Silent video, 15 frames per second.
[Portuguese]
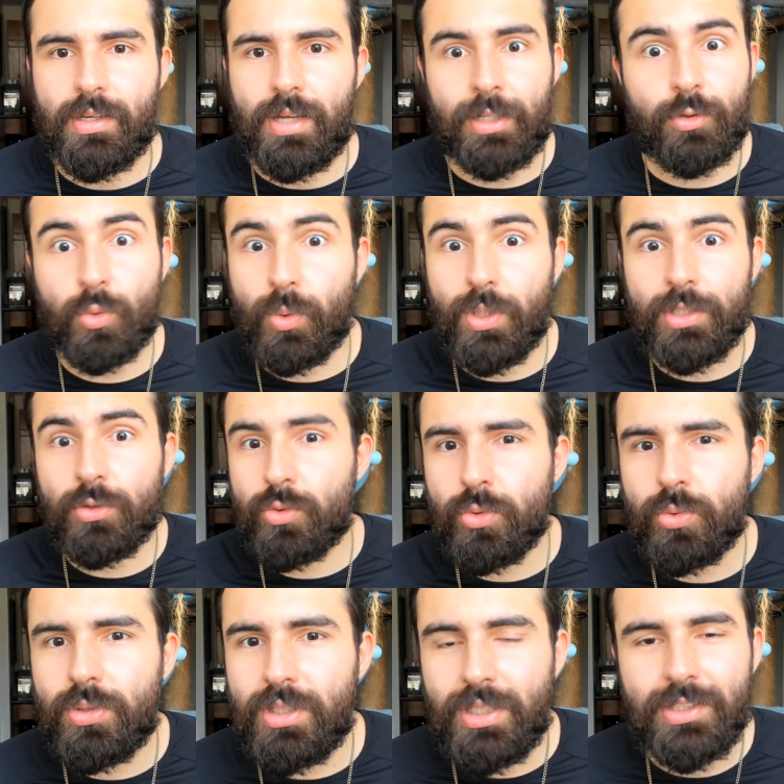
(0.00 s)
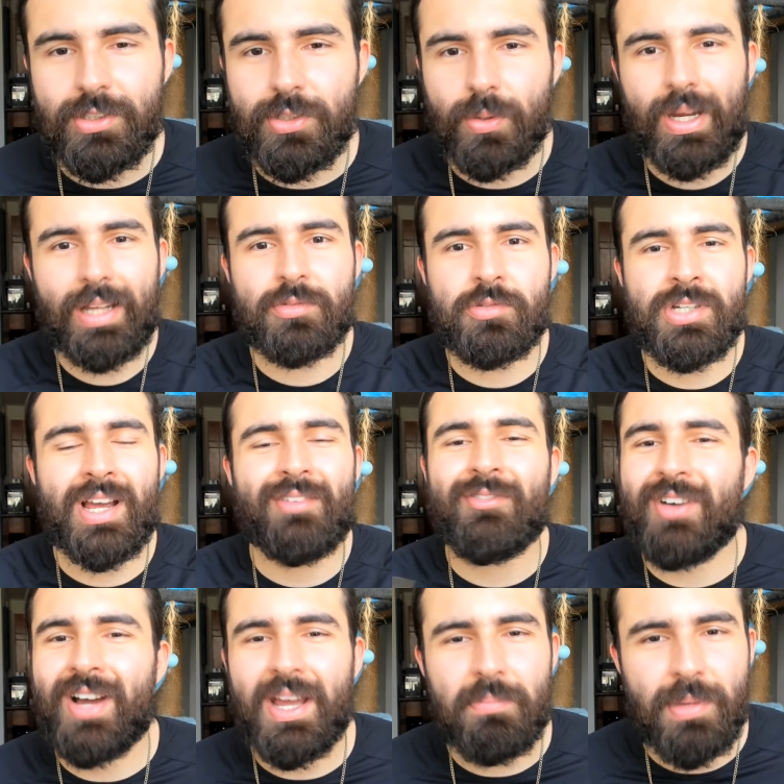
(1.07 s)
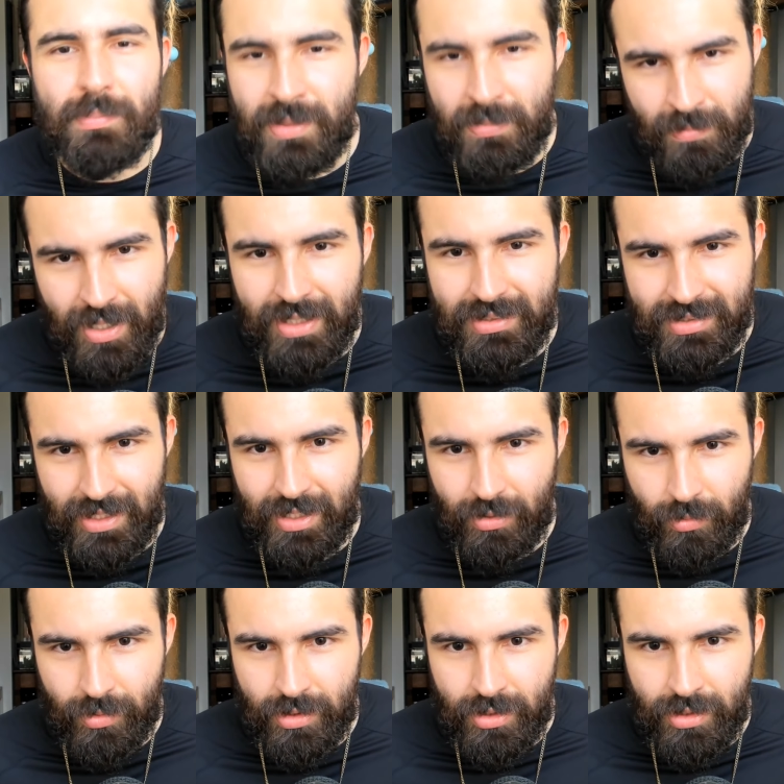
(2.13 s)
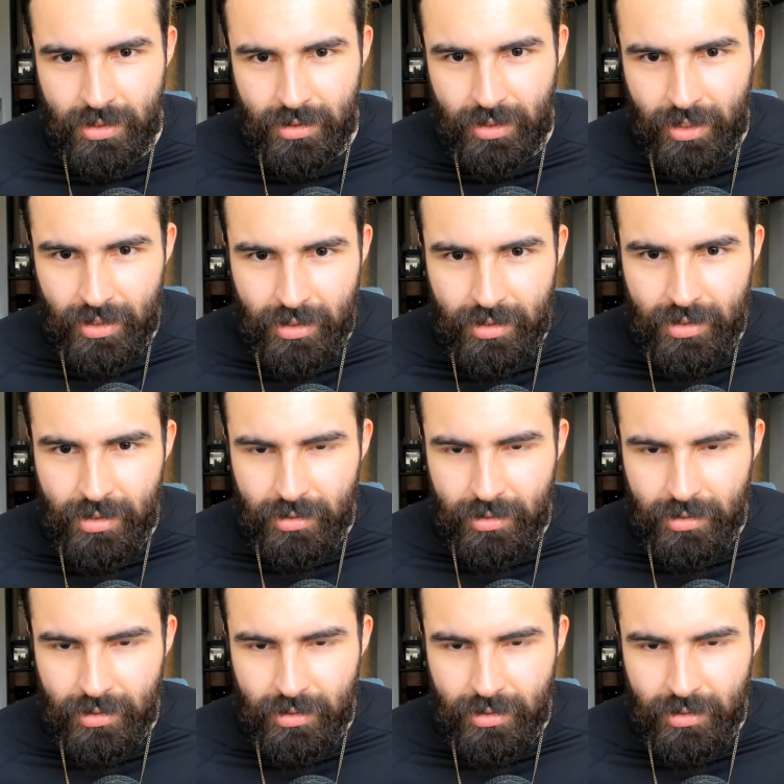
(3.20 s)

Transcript: Atuando tudo nisso, seu gato já vai beber mais água, tá?